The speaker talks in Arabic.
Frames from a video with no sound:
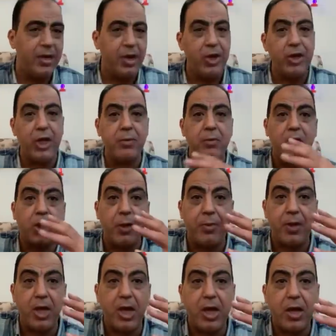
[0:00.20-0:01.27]
النجم
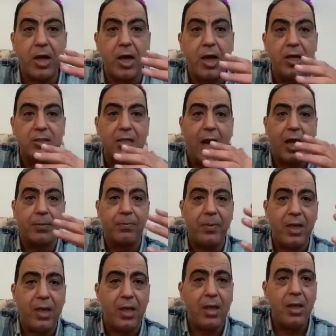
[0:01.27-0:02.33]
الكبير اللي صعد
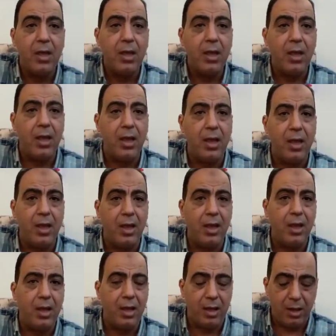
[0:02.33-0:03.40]
بيه آه، آه،
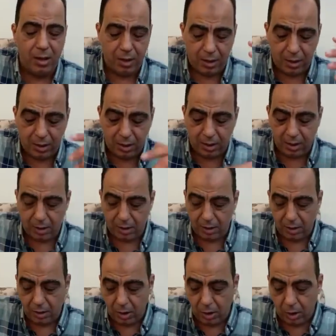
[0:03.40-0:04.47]
آه،